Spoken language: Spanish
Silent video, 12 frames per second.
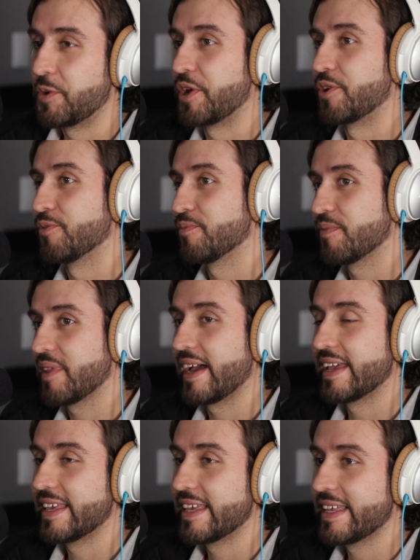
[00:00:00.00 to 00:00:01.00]
y bueno,
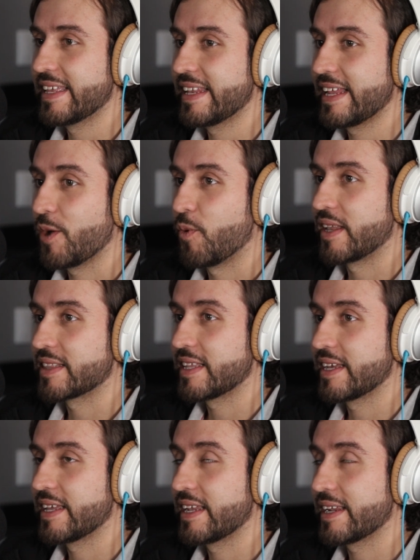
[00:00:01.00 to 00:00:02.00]
ahí la de
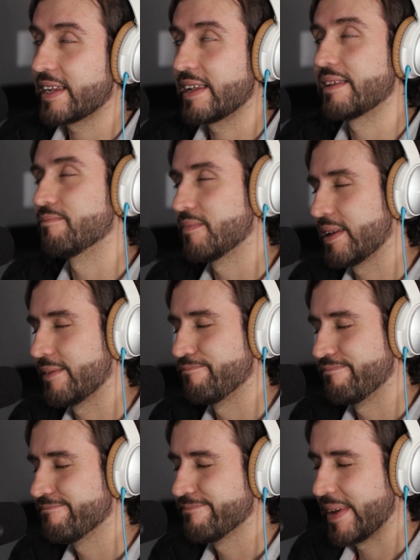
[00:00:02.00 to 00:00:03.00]
Walter,
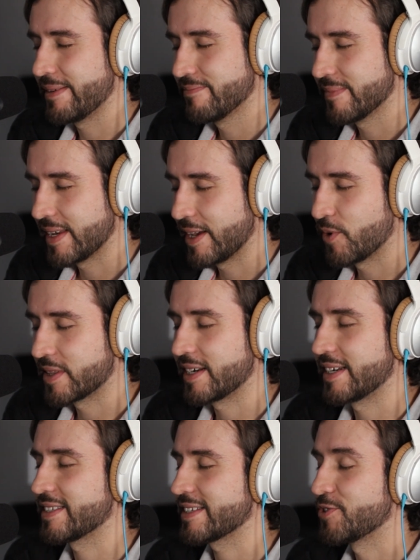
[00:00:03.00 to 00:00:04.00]
la de
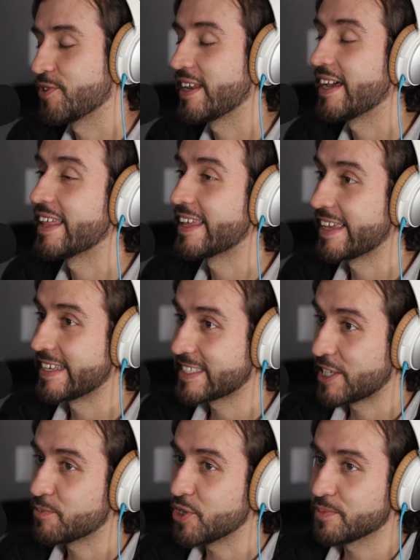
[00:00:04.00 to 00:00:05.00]
Walter Isaacson, la de
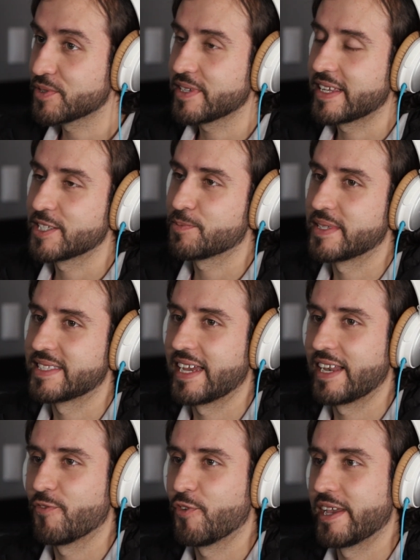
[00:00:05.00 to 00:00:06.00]
Steve Jobs en
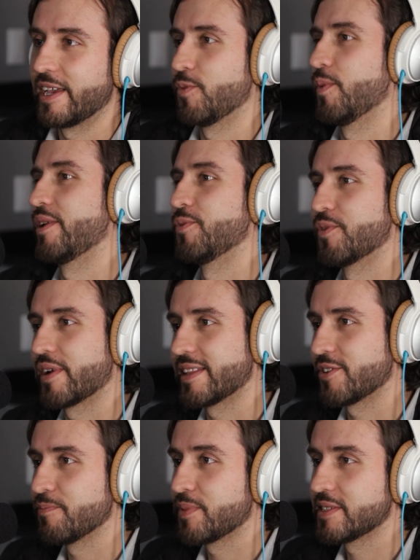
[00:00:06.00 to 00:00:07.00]
especial fue, bueno, un
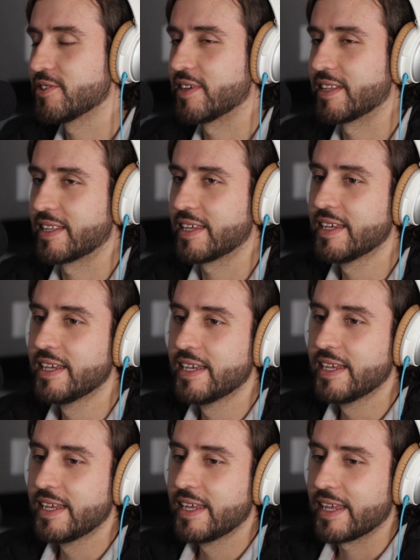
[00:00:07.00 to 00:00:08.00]
reto impresionante
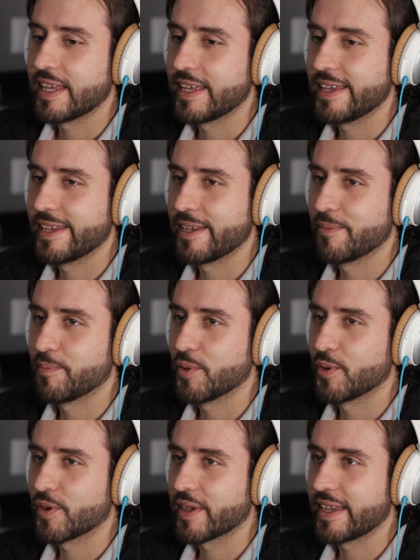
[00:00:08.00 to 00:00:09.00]
eh,
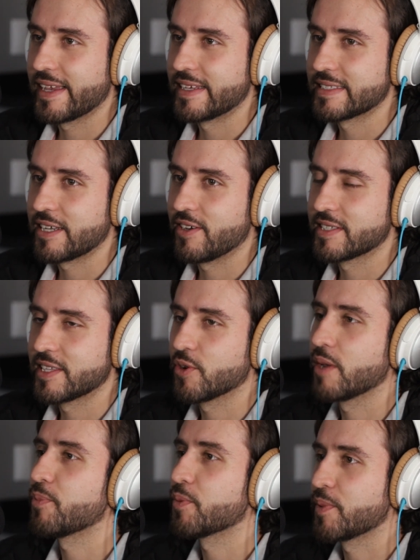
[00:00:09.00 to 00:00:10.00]
porque estaba
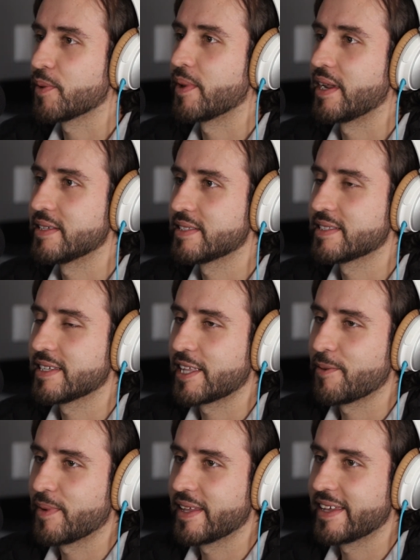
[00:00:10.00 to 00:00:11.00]
haciendo por primera vez este
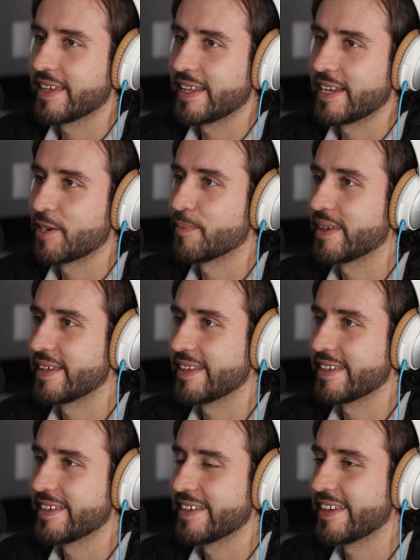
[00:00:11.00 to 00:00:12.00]
tema de
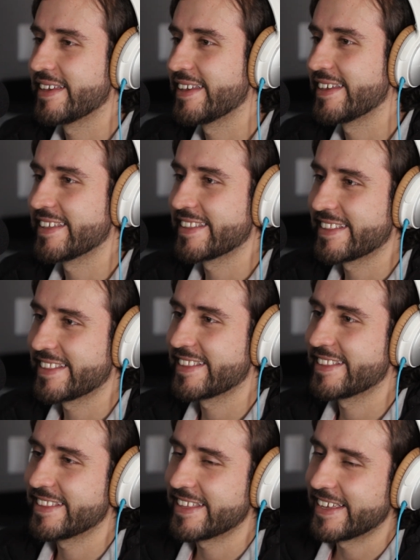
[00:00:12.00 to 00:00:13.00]
leerme eh,
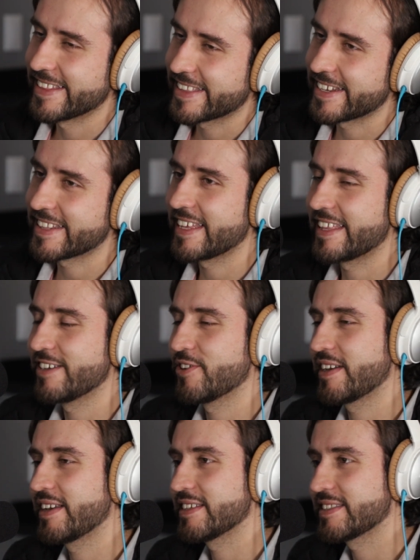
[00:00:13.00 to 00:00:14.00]
en 30
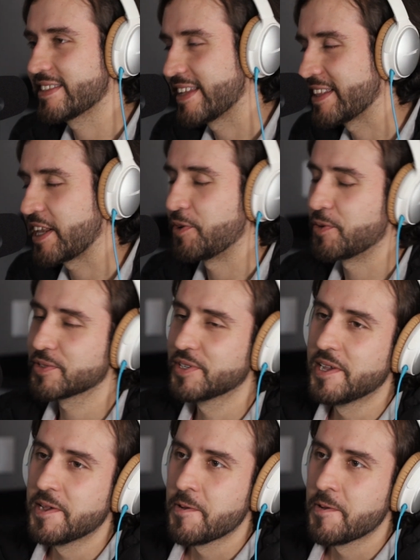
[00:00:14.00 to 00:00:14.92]
días 30 libros.